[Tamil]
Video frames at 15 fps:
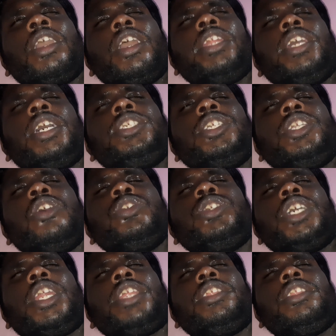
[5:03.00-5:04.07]
ஏதாச்சும்
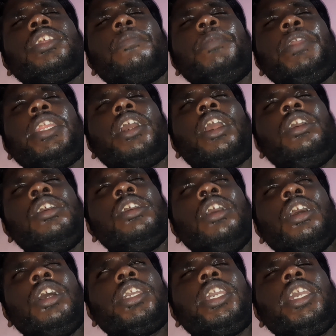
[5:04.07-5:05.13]
டவுட்ஸாக இருந்தது அப்படின்னா
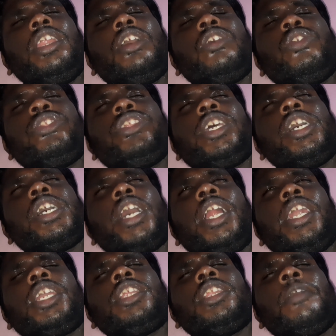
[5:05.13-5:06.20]
கீழே கொடுத்துருக்க
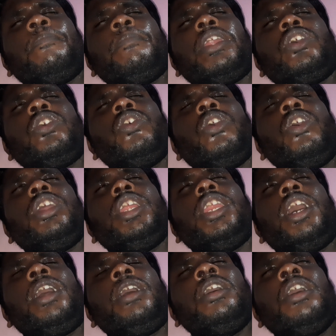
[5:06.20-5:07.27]
காண்டாக்ட் நம்பருக்கோ
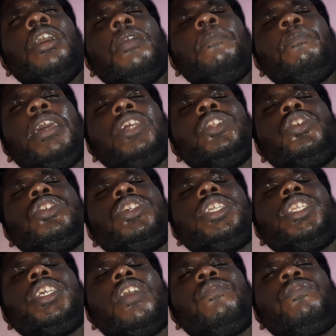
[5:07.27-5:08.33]
இல்லை பிளைண்ட்
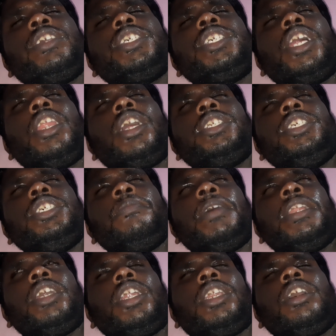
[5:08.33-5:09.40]
சொசைட்டி அஃபிஷியல் அட்
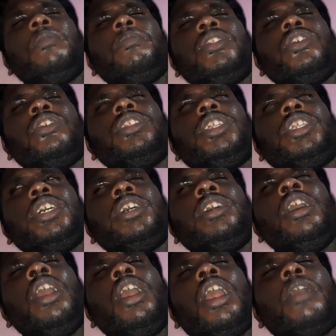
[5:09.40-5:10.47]
ஜிமெயில் டாட் காம் இது வந்துட்டு
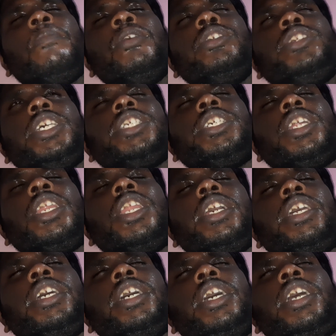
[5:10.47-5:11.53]
அபவுட் செக்ஷனில்
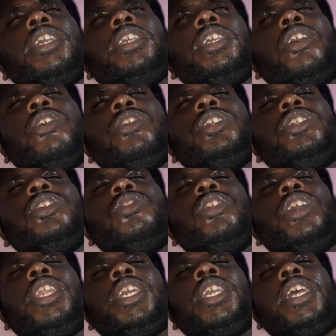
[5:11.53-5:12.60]
இருக்குது இங்கே வந்துட்டு கூட
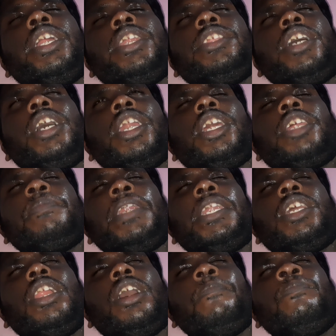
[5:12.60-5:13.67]
நீங்கள் எடுத்து காண்டாக்ட்
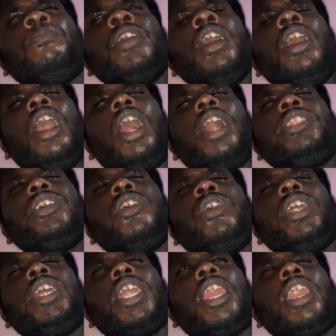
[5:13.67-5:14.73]
பண்ணிக்கலாம் அடுத்த
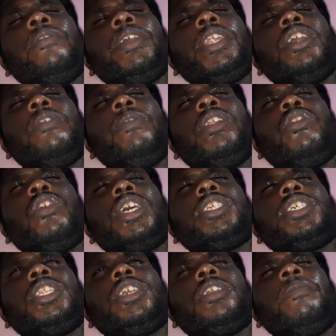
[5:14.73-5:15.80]
ஒரு நல்ல வீடியோவில் உங்களை
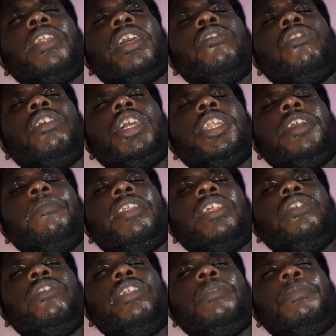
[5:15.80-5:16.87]
சந்திக்கும் வரை
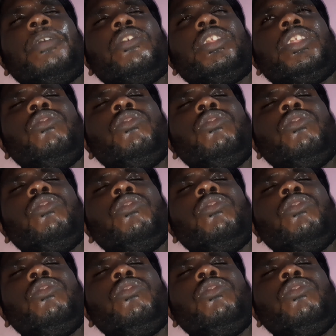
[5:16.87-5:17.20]
உங்களிடமிருந்து விடைபெறுவது